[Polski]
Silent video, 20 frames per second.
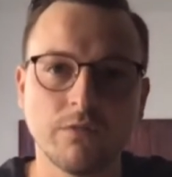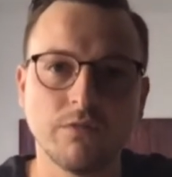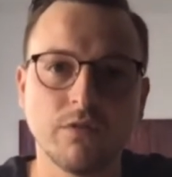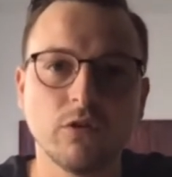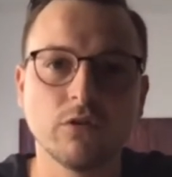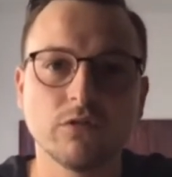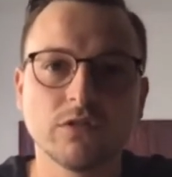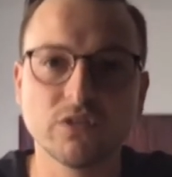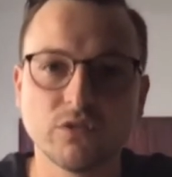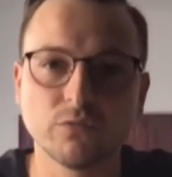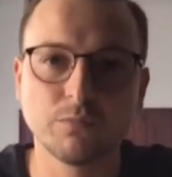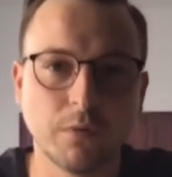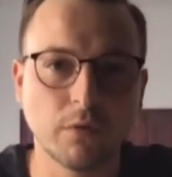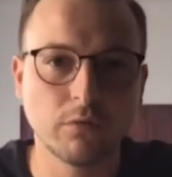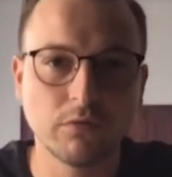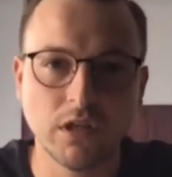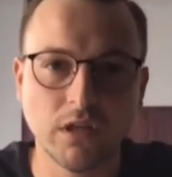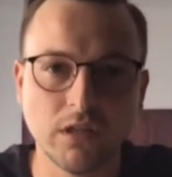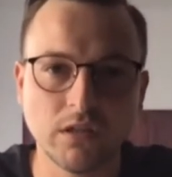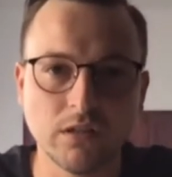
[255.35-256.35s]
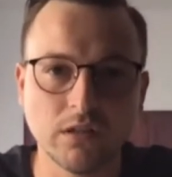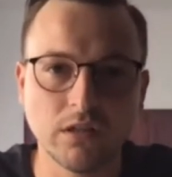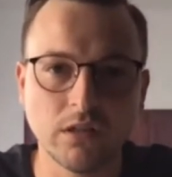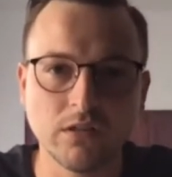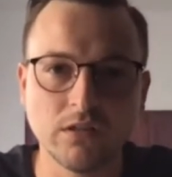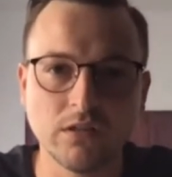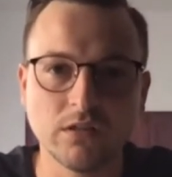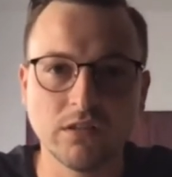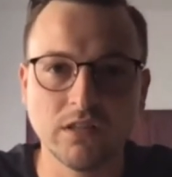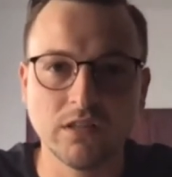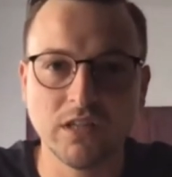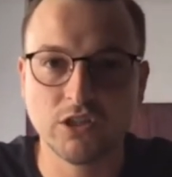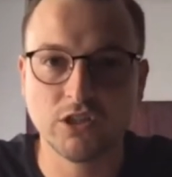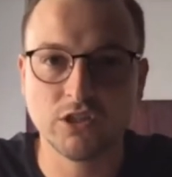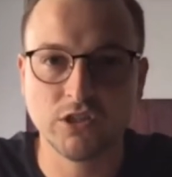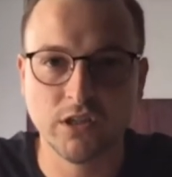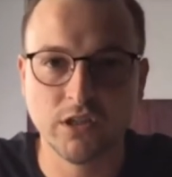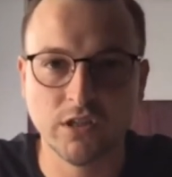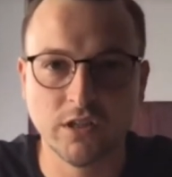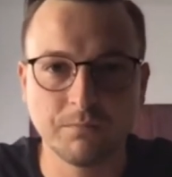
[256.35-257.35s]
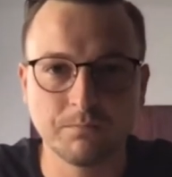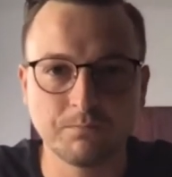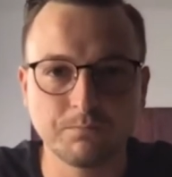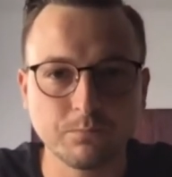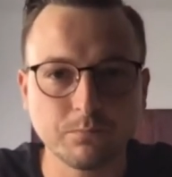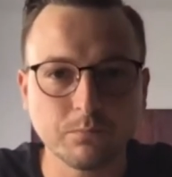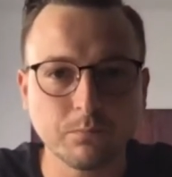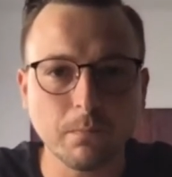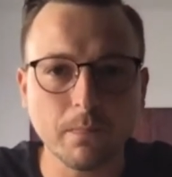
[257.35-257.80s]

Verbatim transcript: wygląda zupełnie in, in, inaczej